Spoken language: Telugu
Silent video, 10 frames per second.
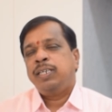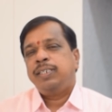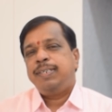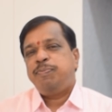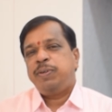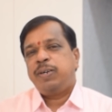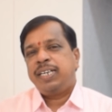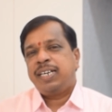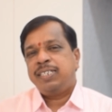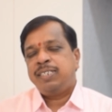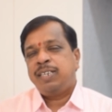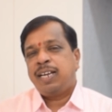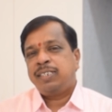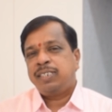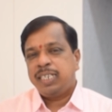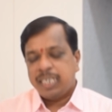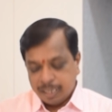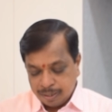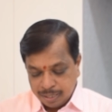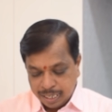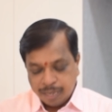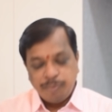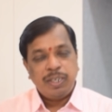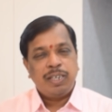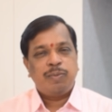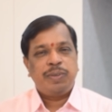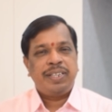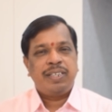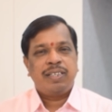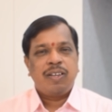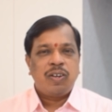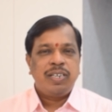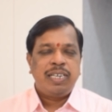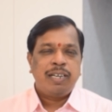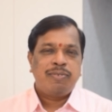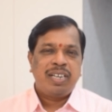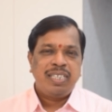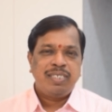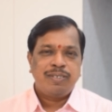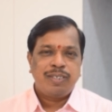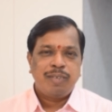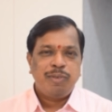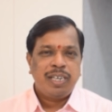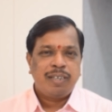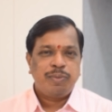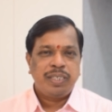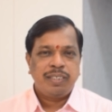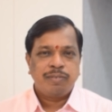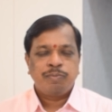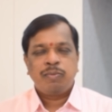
తిప్పి కొట్టి కట్ చేసి లాస్ట్కి నెలలో ఏం మిగలకపోయేది ఏమైనా ఇంట్లో ఫర్నిచర్ కొన్నా మిగలకపోయేది